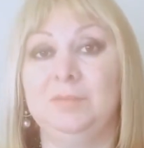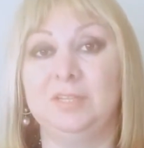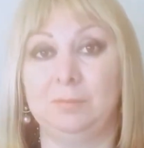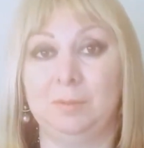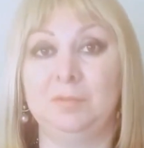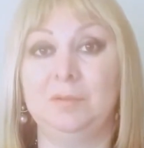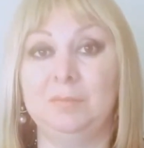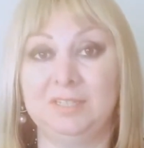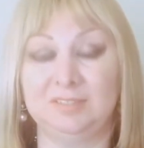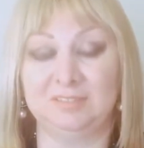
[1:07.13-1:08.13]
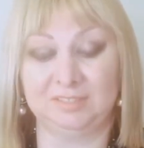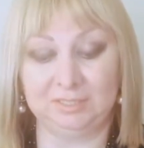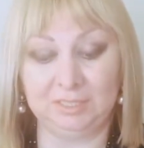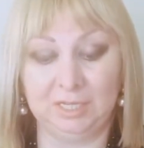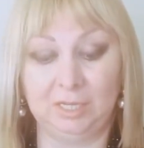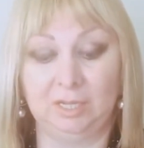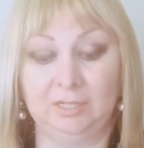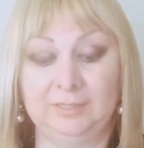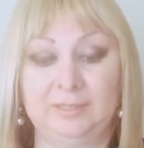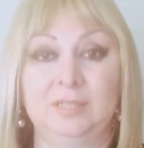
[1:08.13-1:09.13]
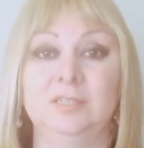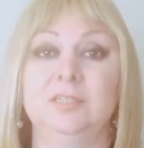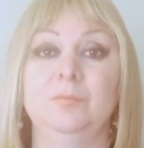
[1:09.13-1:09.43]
bir tamamlanma etkisini alarak